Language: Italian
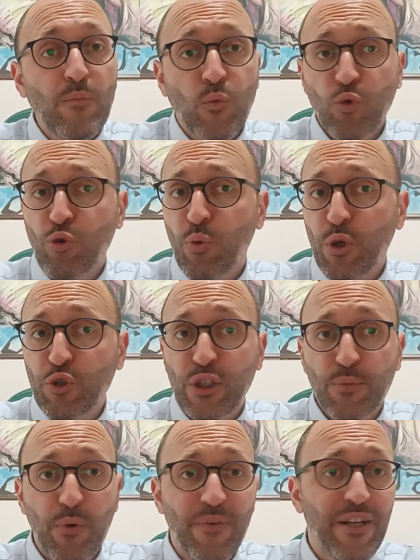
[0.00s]
tutto questo
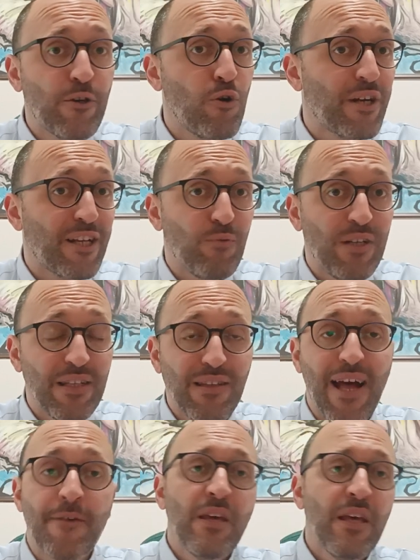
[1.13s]
si può fare con
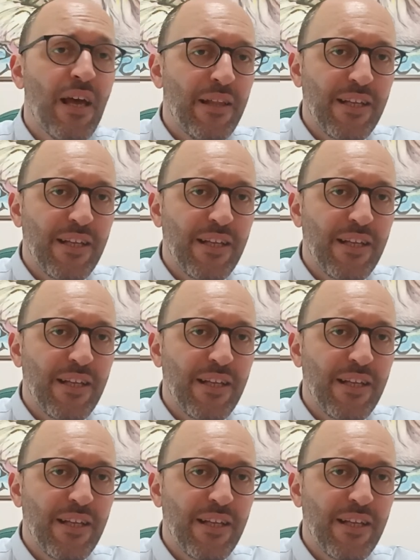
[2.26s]
gradualità,